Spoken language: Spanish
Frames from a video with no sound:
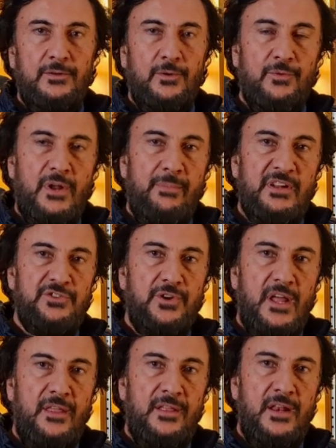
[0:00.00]
con una
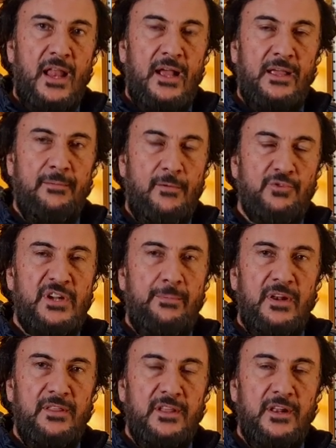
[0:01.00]
persona de la que vamos a
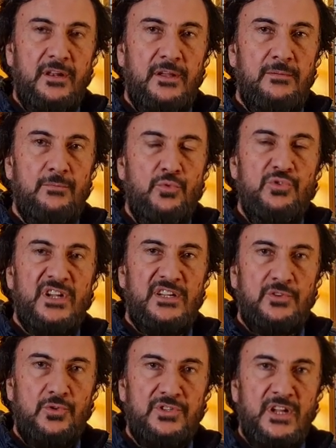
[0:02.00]
aprender
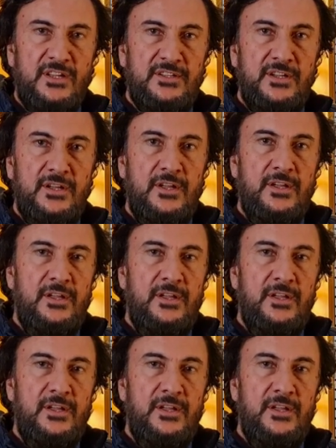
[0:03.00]
muchas cosas